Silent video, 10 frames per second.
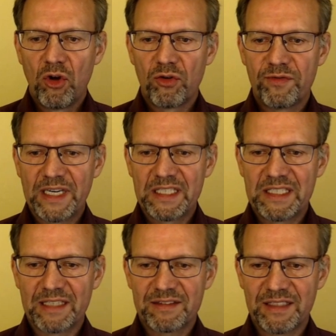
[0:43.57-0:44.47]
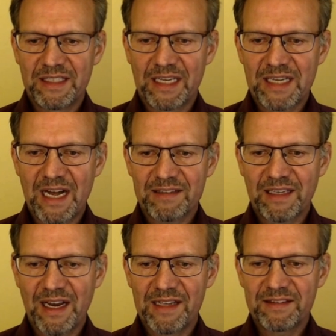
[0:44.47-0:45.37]
und wenn ich jetzt in der
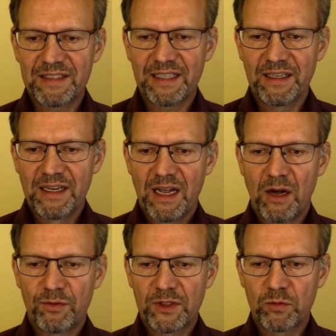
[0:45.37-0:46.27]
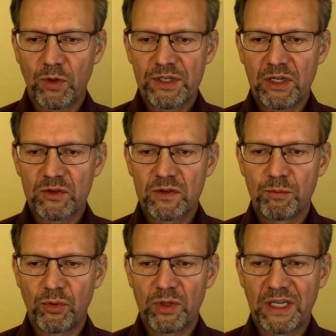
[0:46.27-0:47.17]
Taskleiste auf das
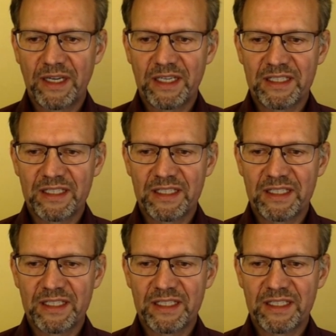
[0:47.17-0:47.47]
OneNote-Symbol klicke,